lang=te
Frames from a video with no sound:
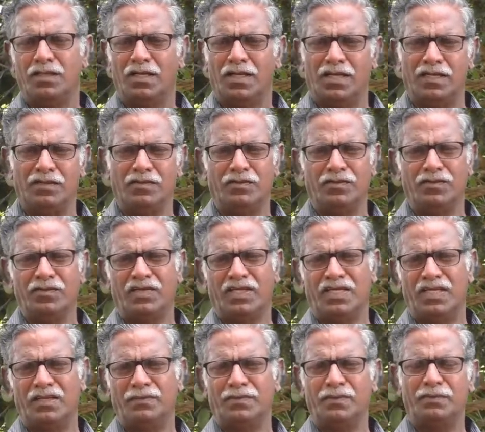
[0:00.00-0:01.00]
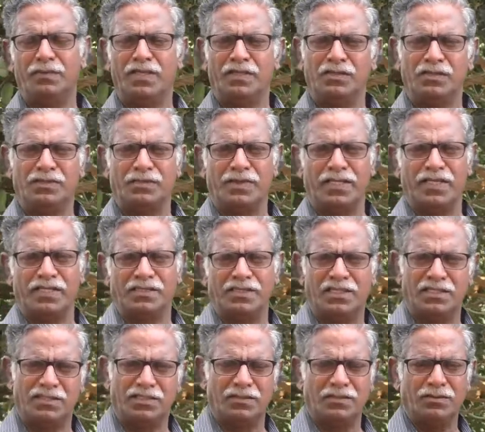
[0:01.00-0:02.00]
అల్లం ఇవి కలిపి మేము స్ప్రేయింగ్
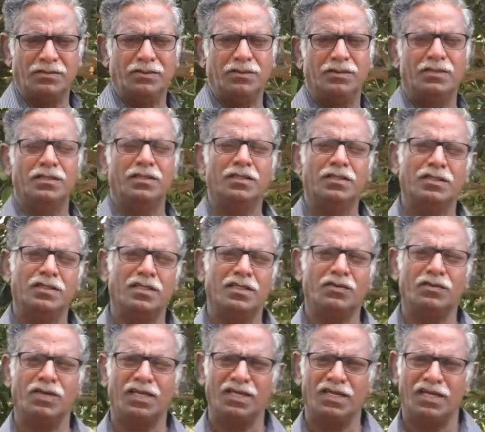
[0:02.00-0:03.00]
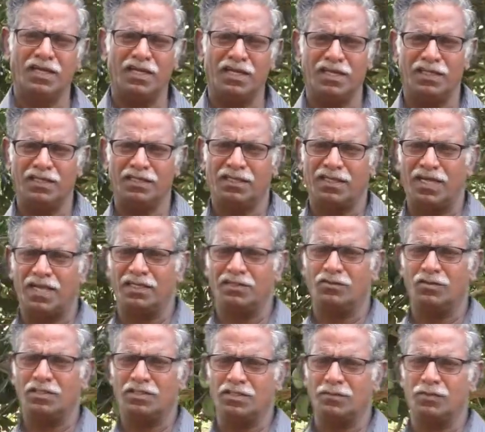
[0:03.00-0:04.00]
చేసాం దీనివల్ల కాయ
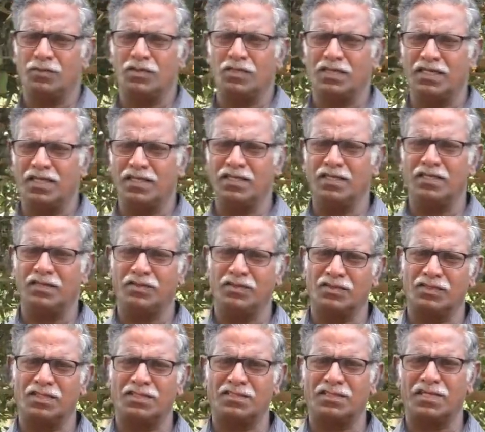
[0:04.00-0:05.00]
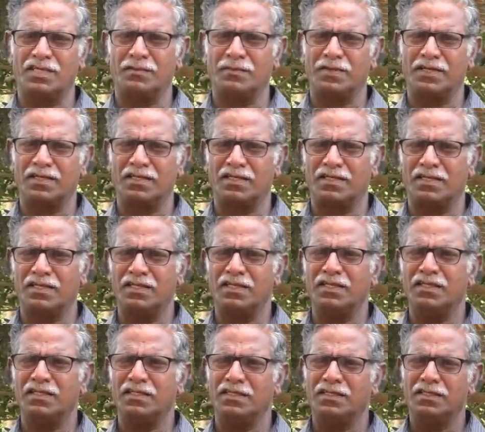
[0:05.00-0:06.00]
తొలిచే పురుగు కానీ ఇతర చీడపీడలకి
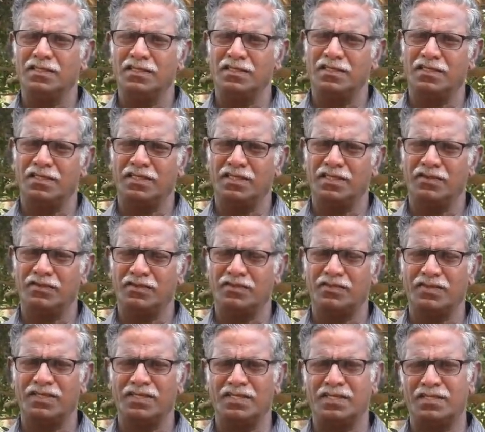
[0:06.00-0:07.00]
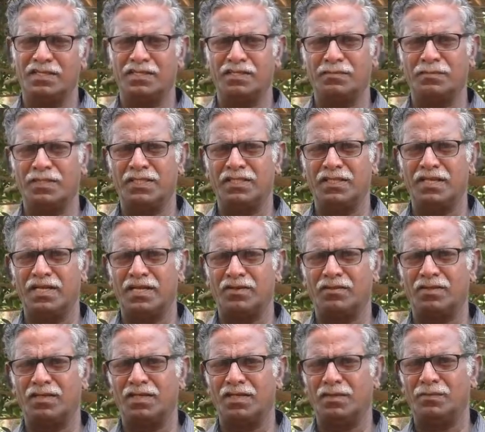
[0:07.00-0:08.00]
ఏ విధమైన ఇబ్బంది
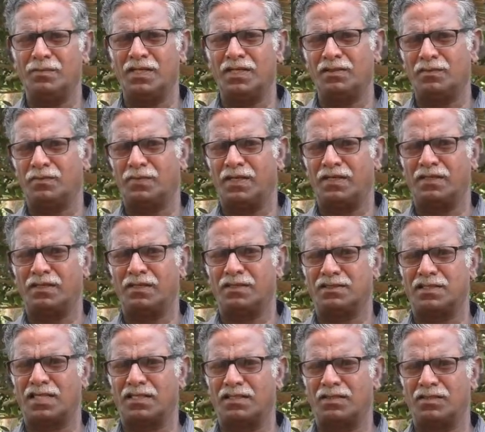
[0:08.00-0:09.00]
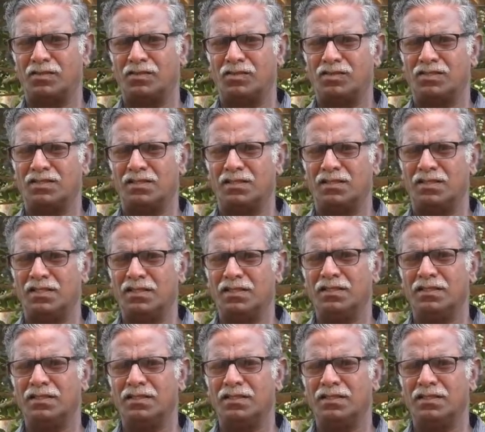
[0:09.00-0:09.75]
లేకుండా మాకు పంట సక్రంగా వచ్చింది